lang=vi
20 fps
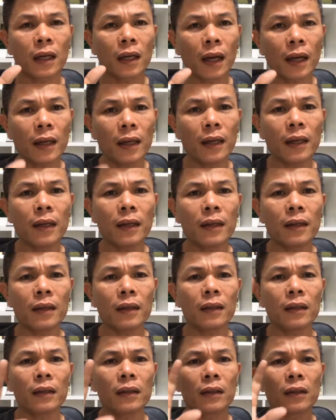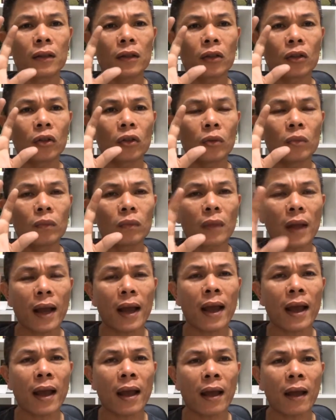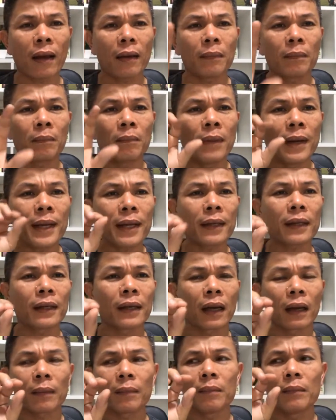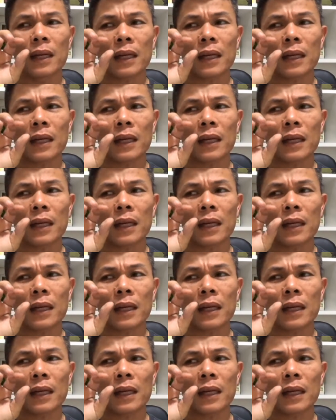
khi chúng ta biết gì ạ à?